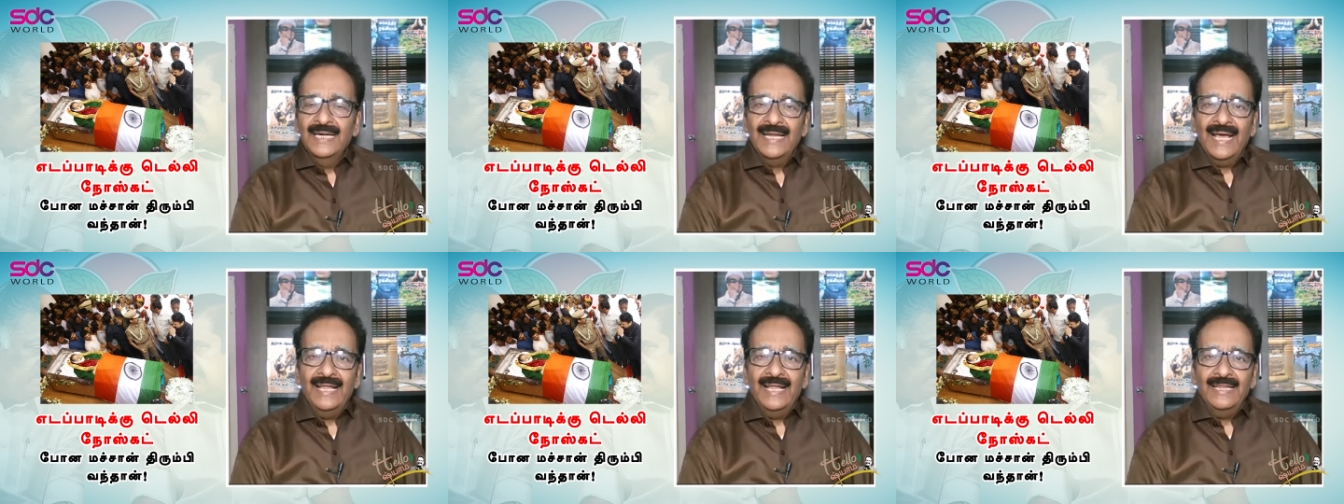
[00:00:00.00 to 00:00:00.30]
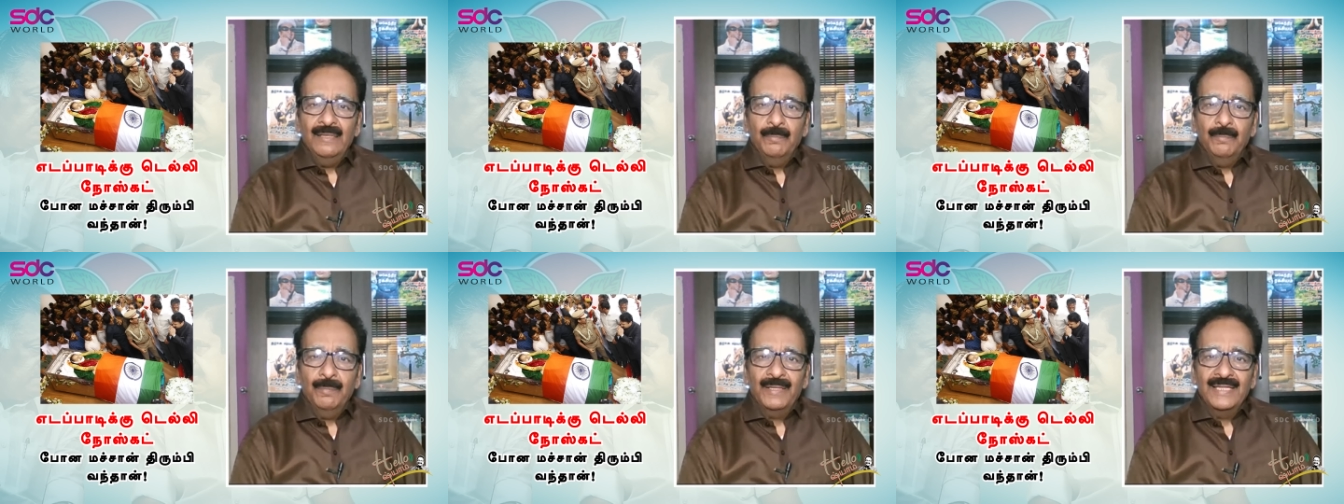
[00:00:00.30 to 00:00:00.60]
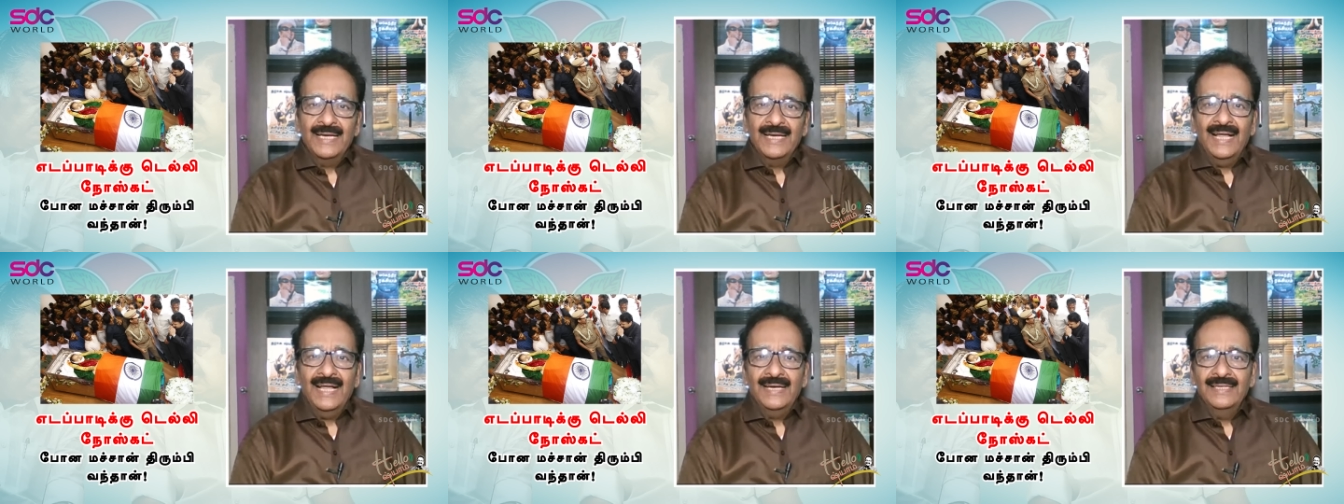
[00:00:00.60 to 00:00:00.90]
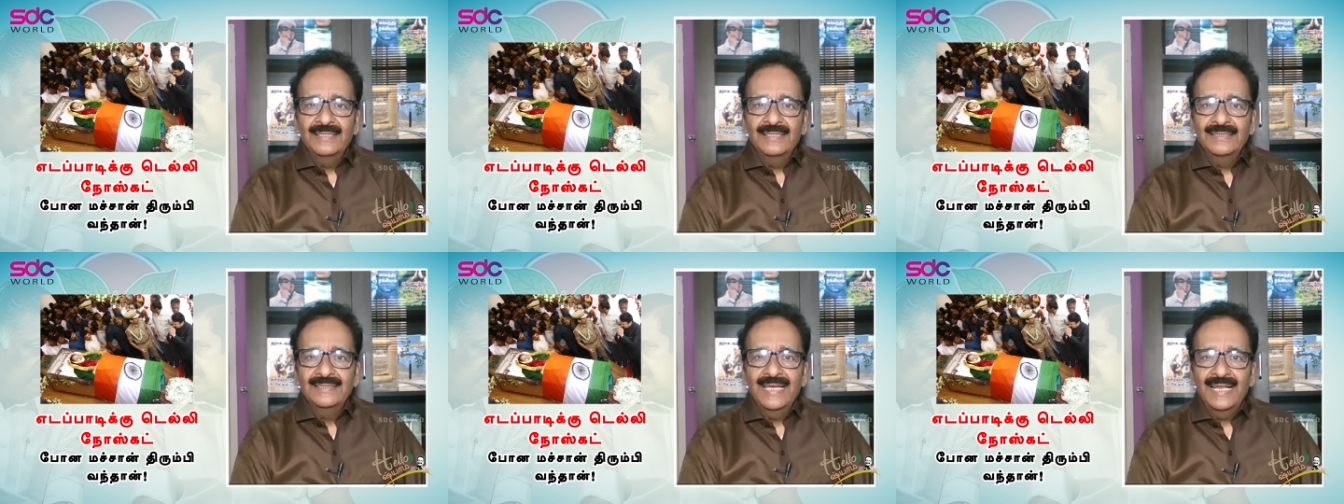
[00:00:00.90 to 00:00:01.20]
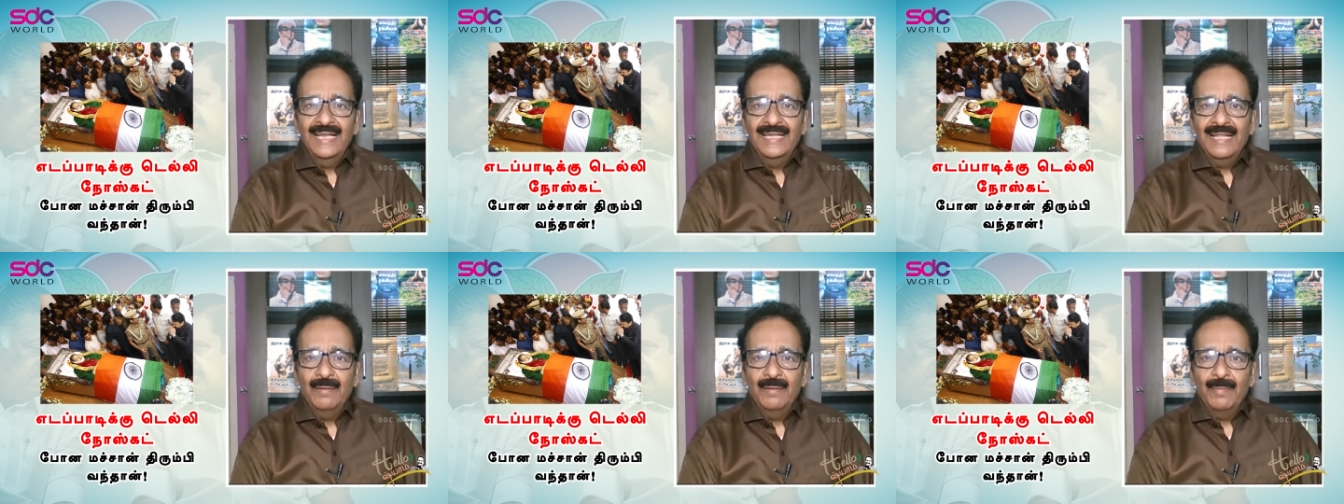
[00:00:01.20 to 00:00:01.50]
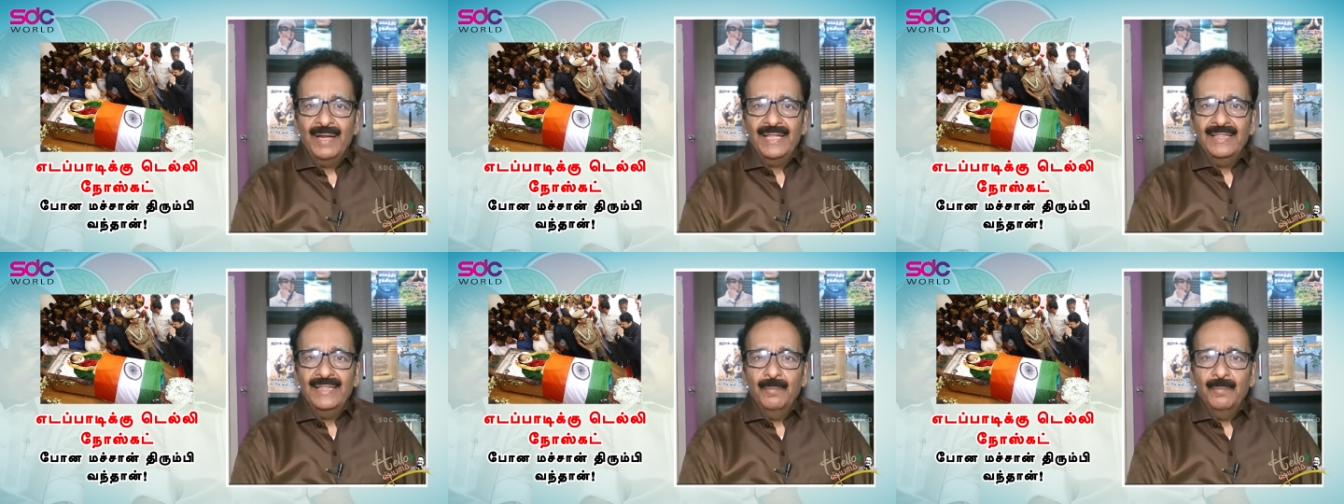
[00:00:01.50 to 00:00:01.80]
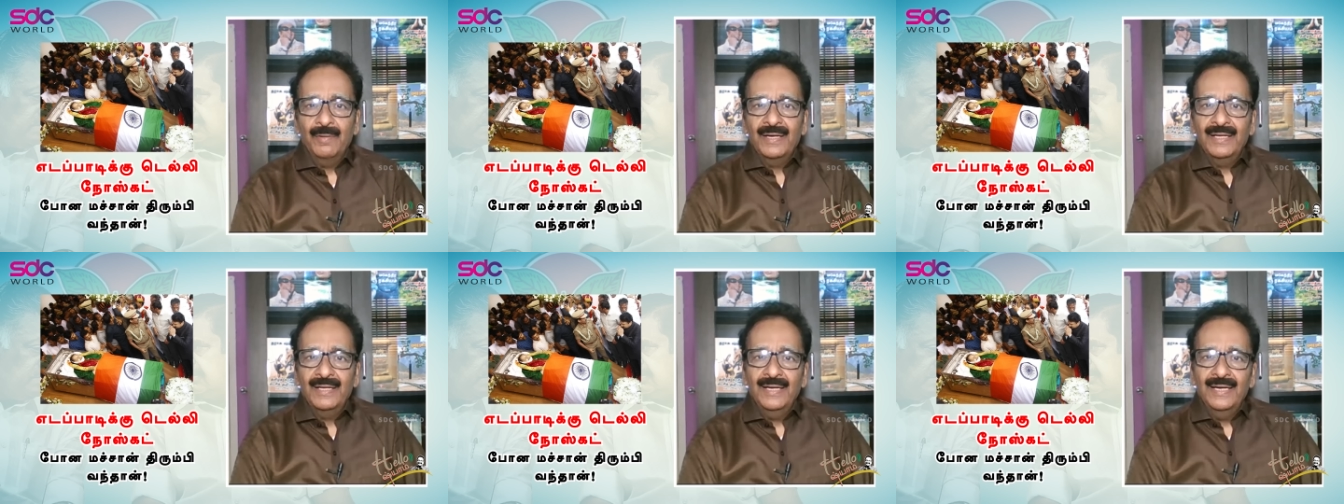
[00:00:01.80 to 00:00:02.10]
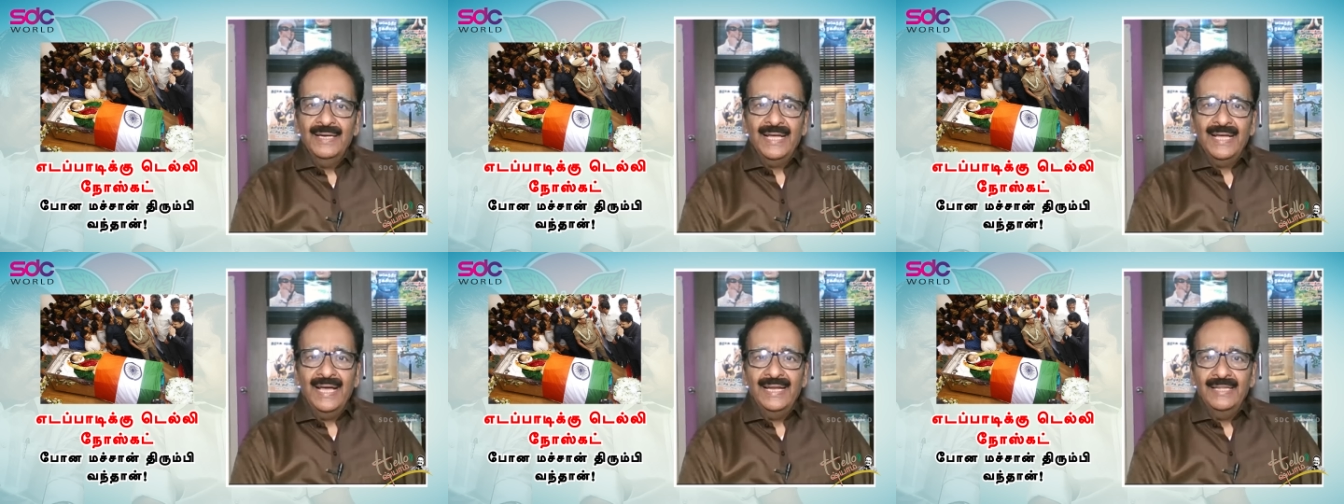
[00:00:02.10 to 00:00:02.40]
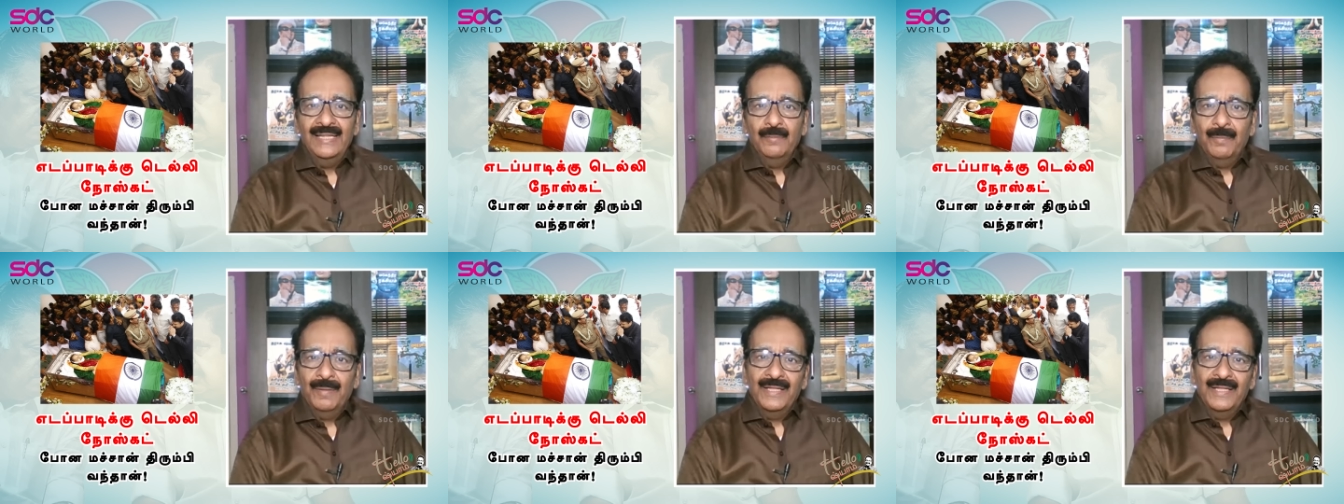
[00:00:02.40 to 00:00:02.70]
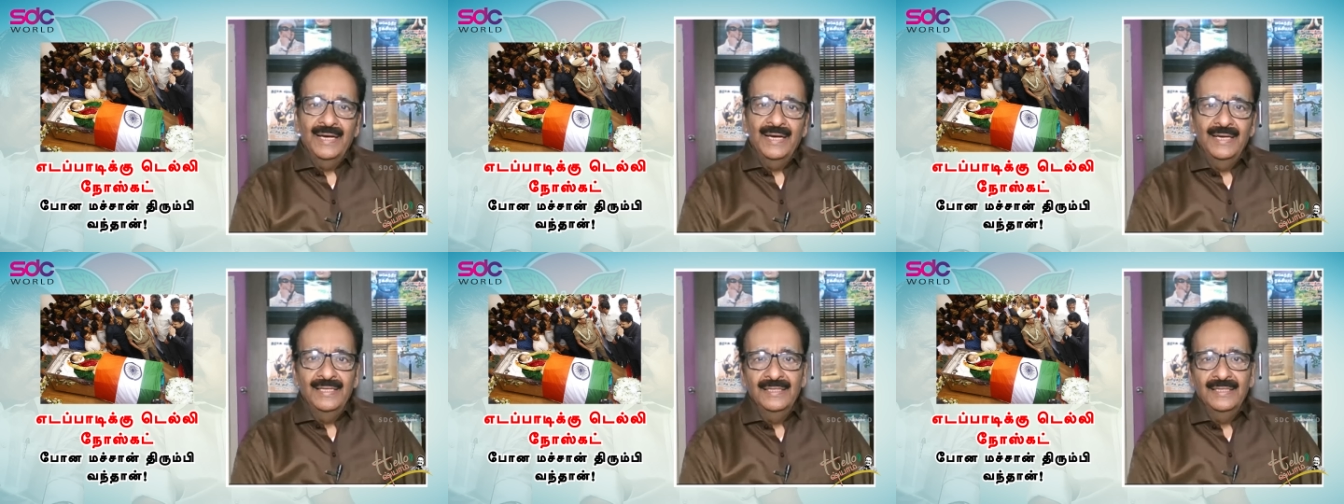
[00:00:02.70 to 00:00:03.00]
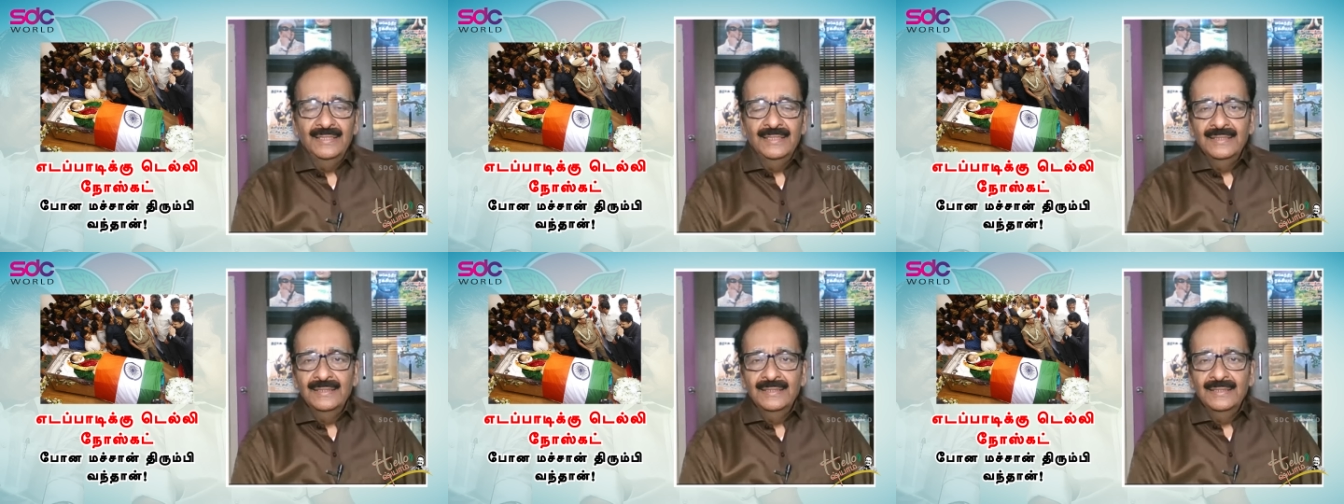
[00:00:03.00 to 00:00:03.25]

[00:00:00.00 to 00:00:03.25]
ரெண்டாயிரத்தி பதினாறு ஜெயலலிதா மறைந்த பிறகு ரெண்டாயிரத்தி பதினேழு